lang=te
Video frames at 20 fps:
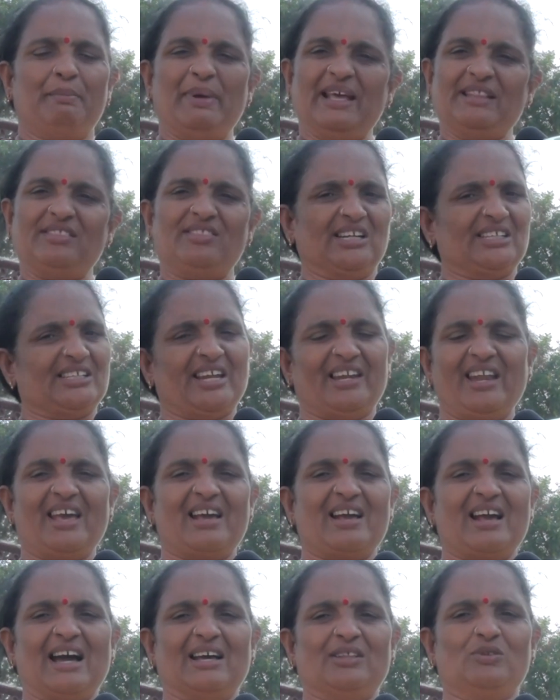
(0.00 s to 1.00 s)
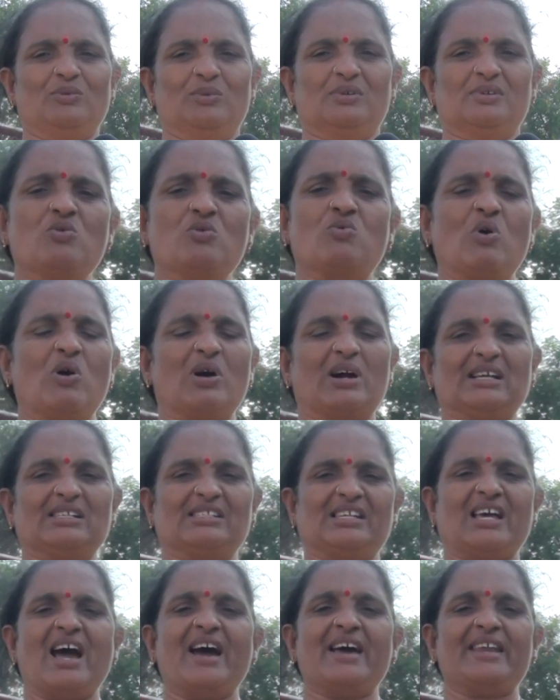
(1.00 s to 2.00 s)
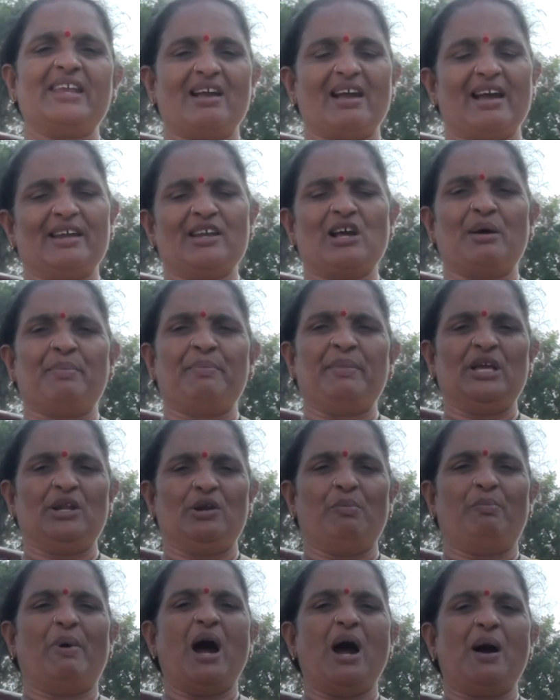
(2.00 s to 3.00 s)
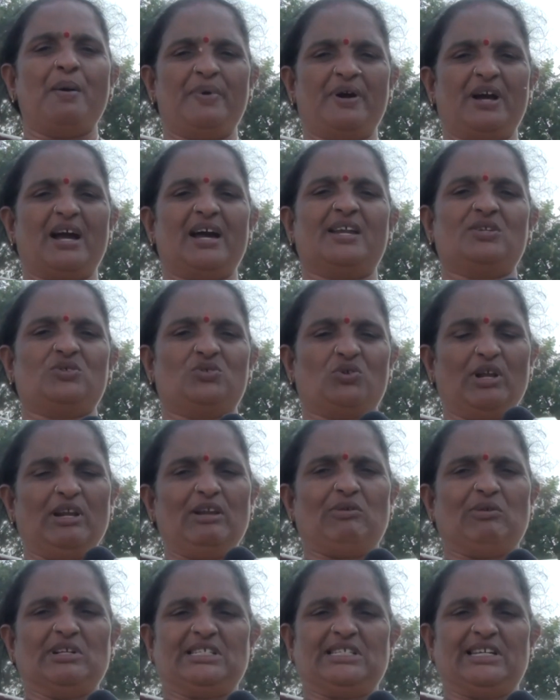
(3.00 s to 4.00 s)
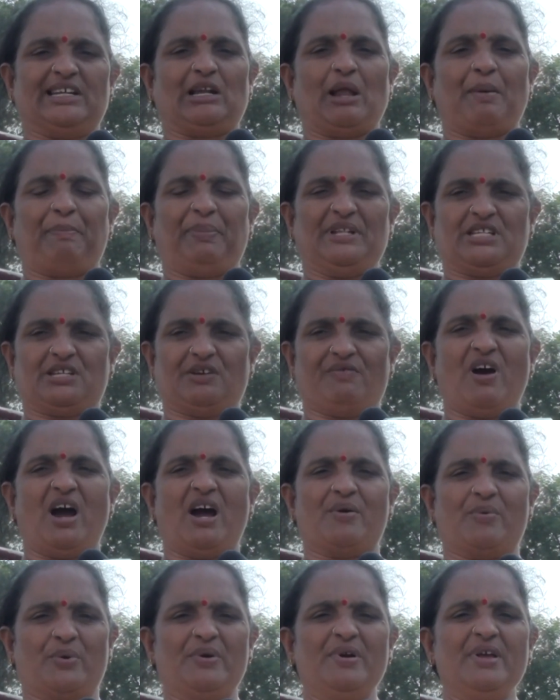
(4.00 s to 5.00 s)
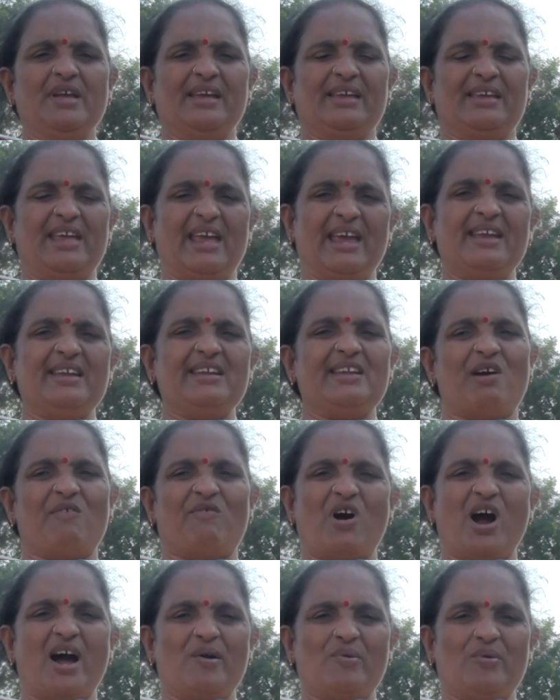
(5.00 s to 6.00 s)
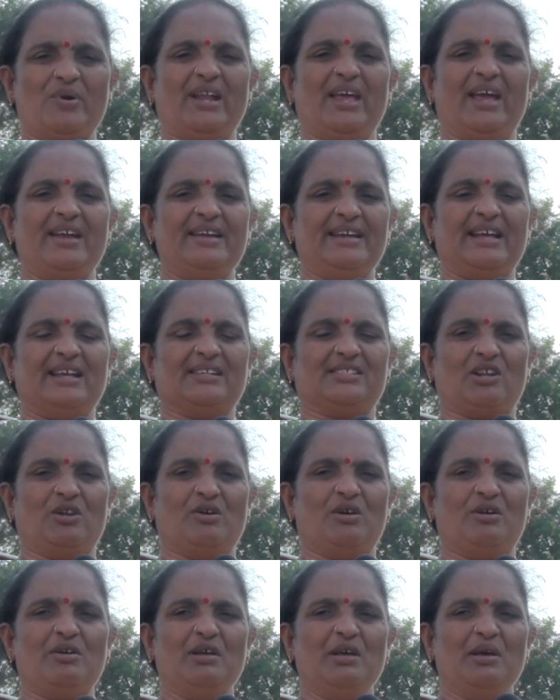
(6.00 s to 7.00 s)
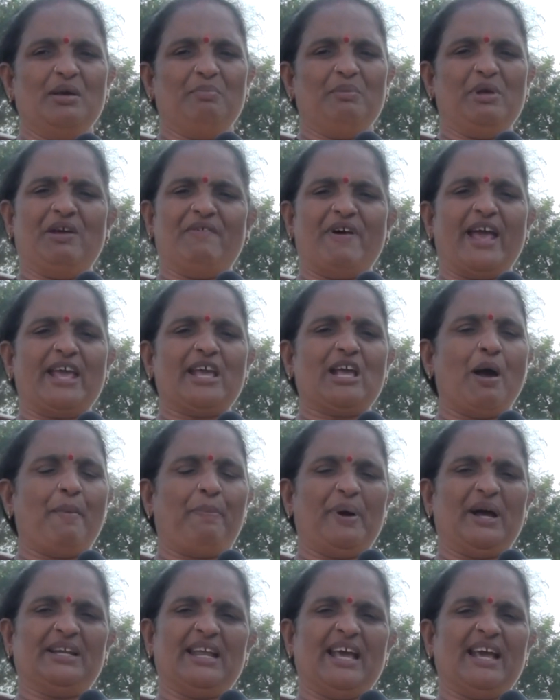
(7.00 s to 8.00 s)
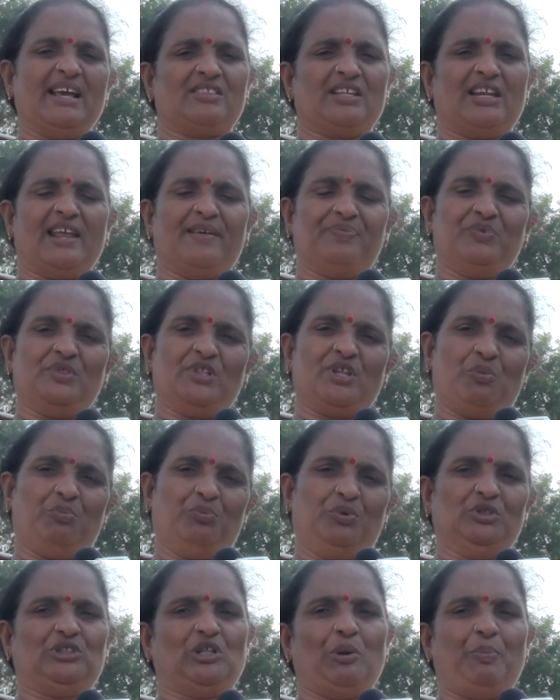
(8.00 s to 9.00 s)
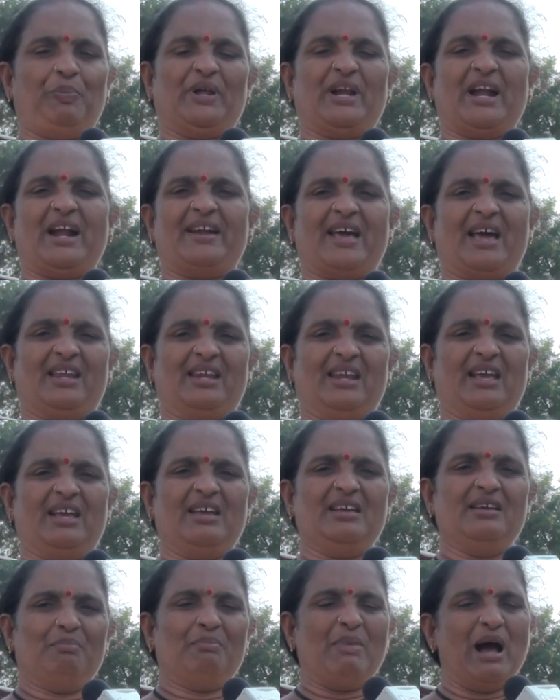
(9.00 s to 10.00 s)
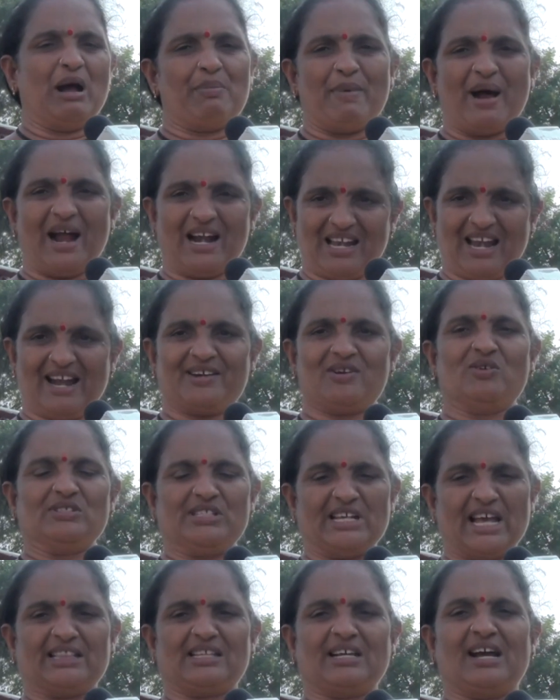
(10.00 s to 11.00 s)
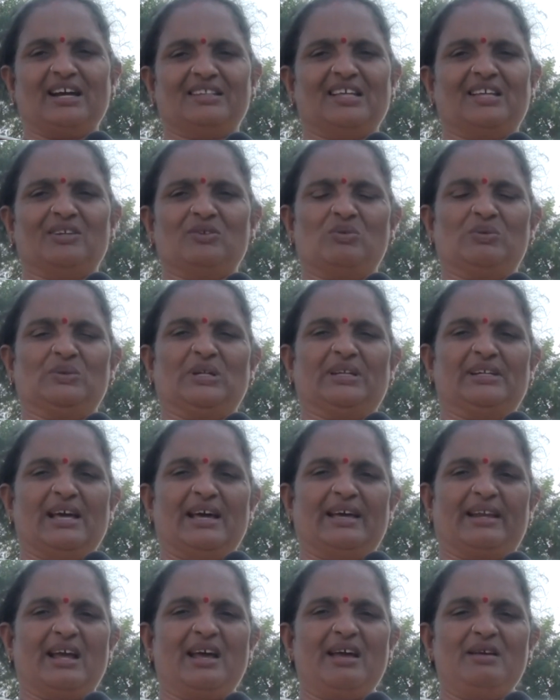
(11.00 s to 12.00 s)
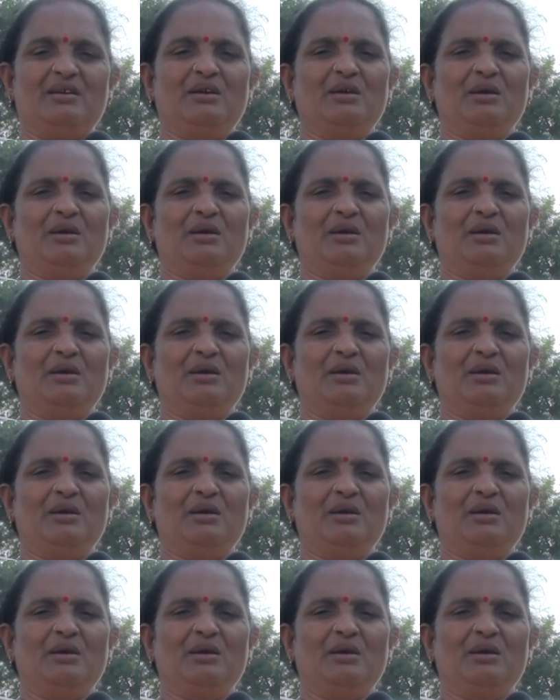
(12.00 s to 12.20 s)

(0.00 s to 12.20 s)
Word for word: మేము తిట్టలే కాదు ఇంకొకసారి కనుక మీరు బాబు గారి జోలికి వచ్చి ఇట్లా పిచ్చి వాగుడు ఏంటి ఆ వాగుళ్ళు ఏంటి అసలు మీ వైకాపా నేతలందరూ బూతులు పురాణాలే మాకు మాట్లాడడం చేత కాదనుకుంటున్నారా